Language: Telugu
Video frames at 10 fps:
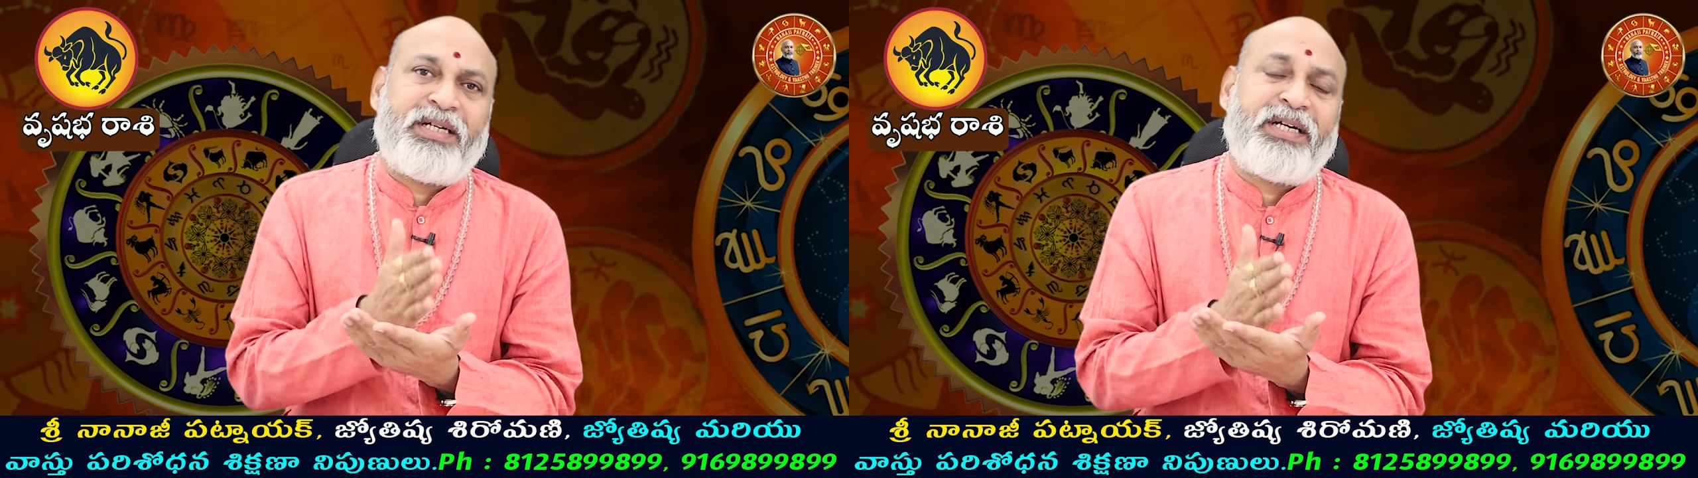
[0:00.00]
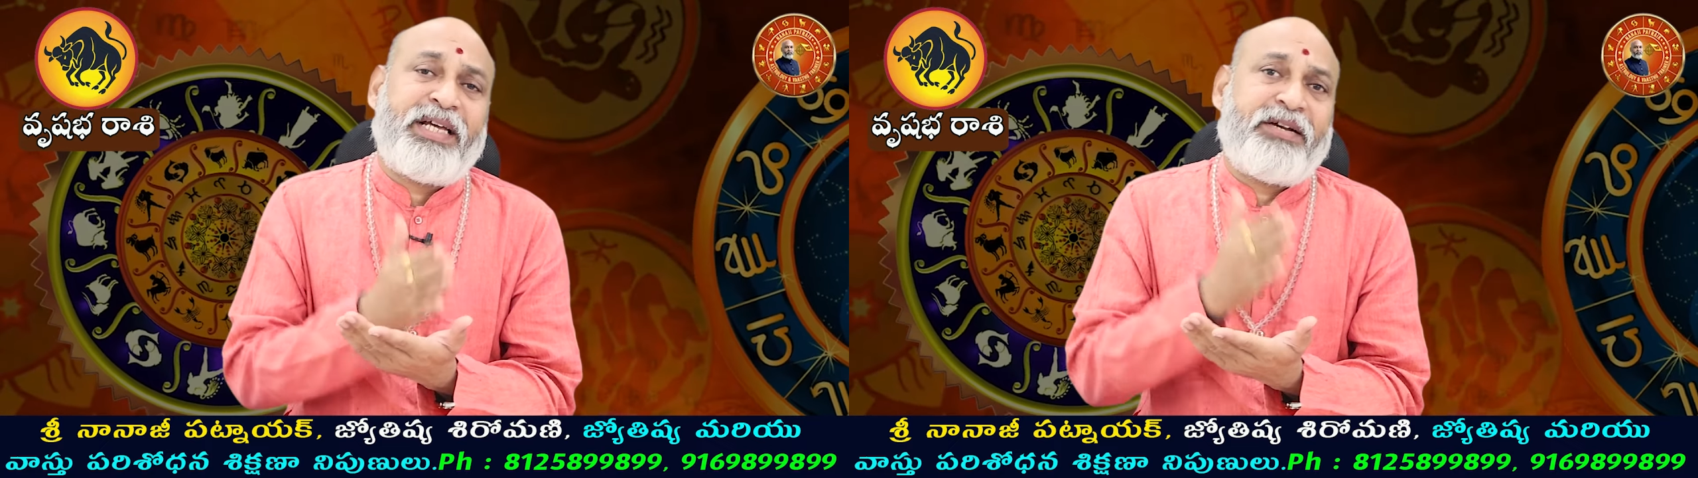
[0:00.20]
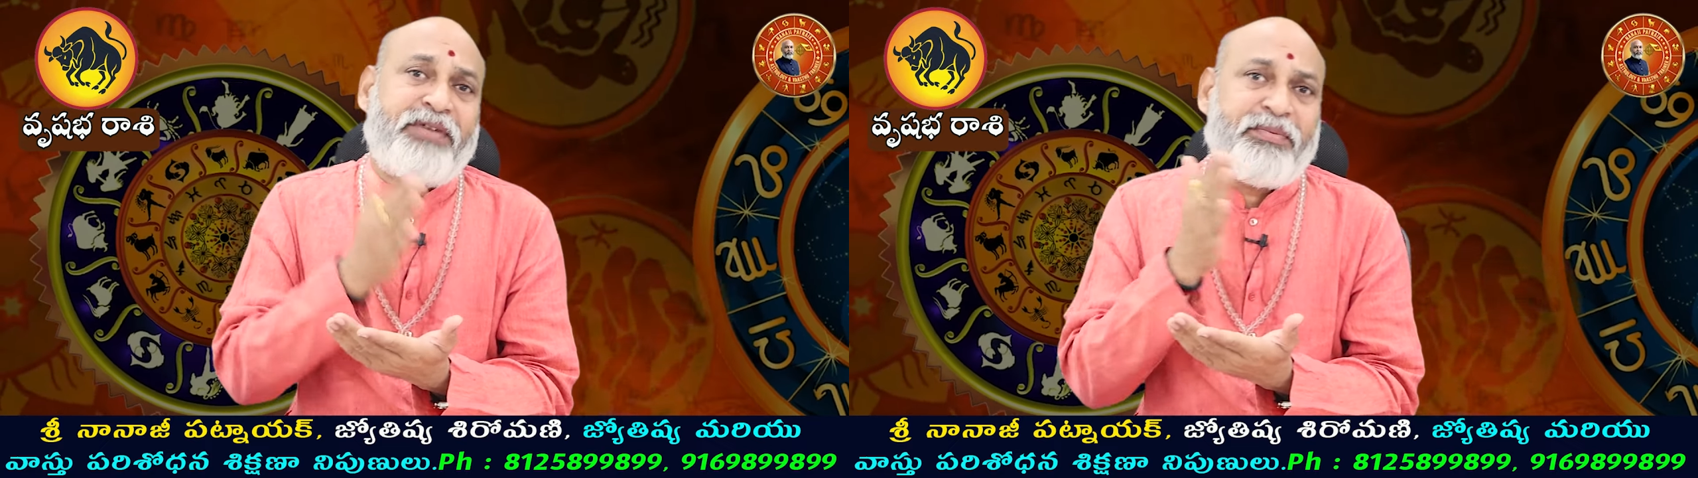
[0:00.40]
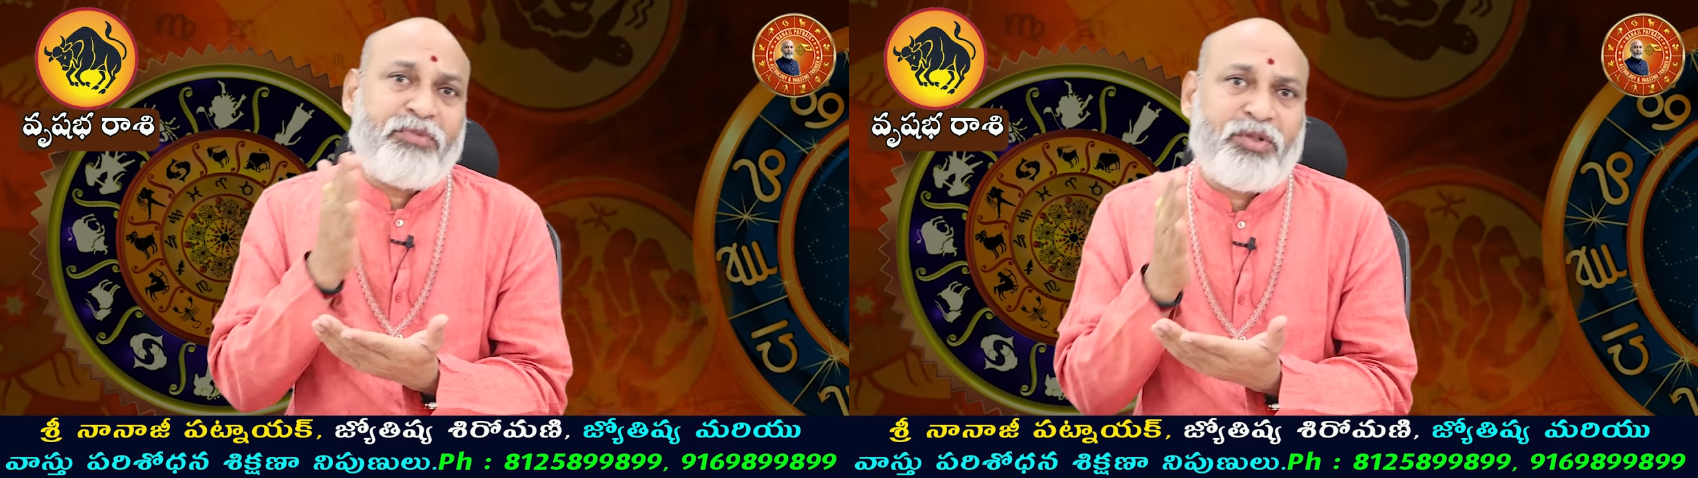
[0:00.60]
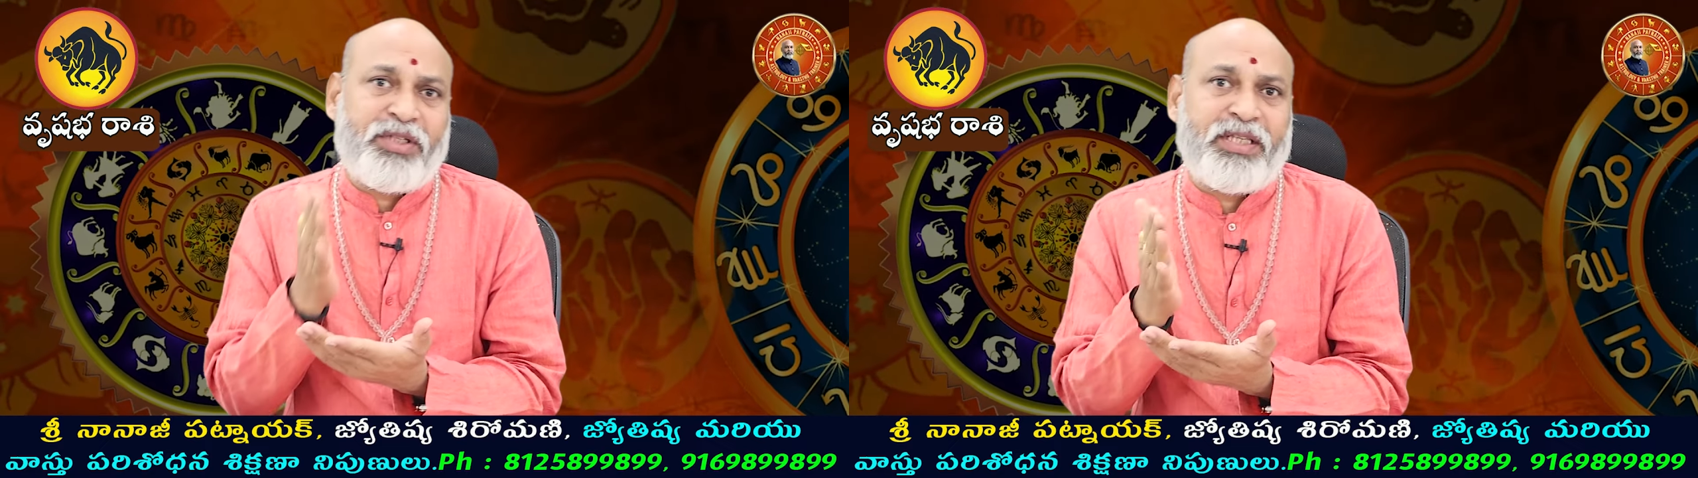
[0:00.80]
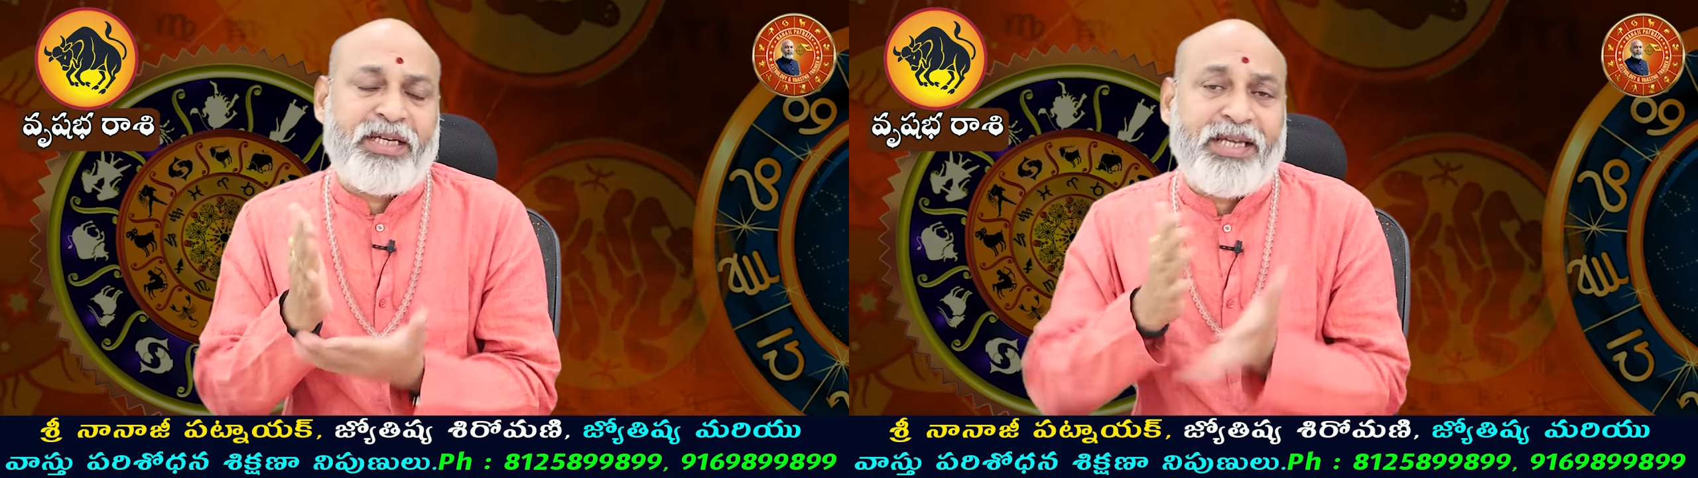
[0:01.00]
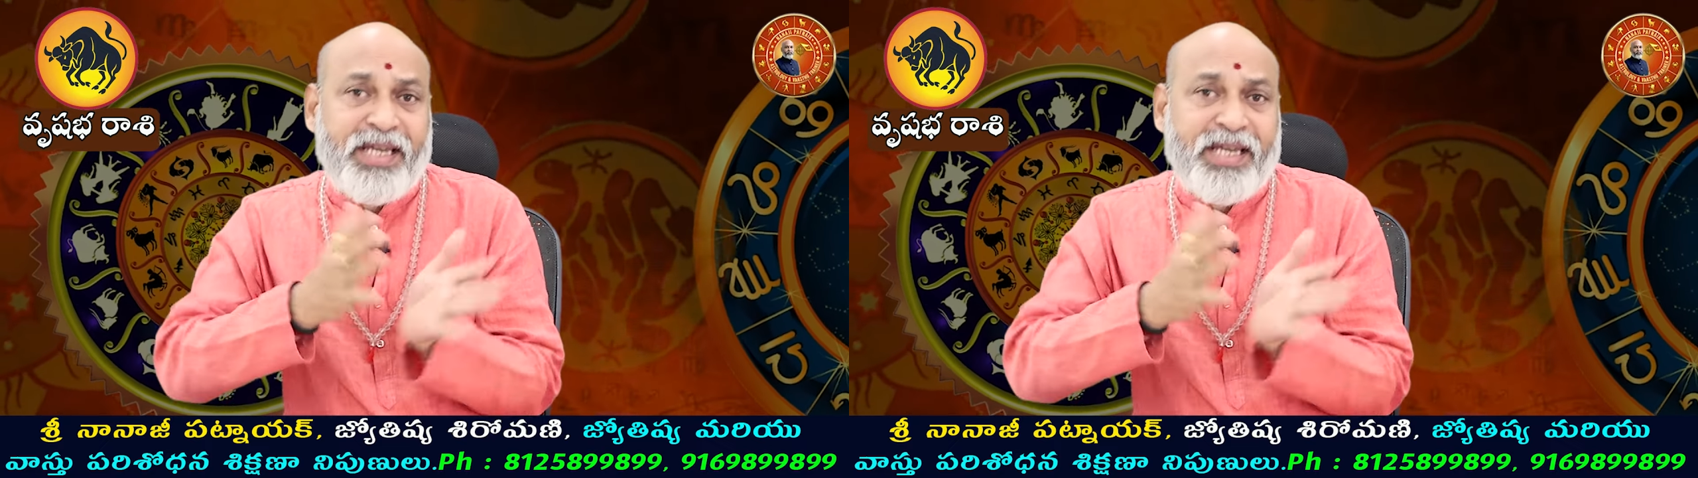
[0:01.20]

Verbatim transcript: రకంగా ఇరవై ఎనిమిదో తేదీ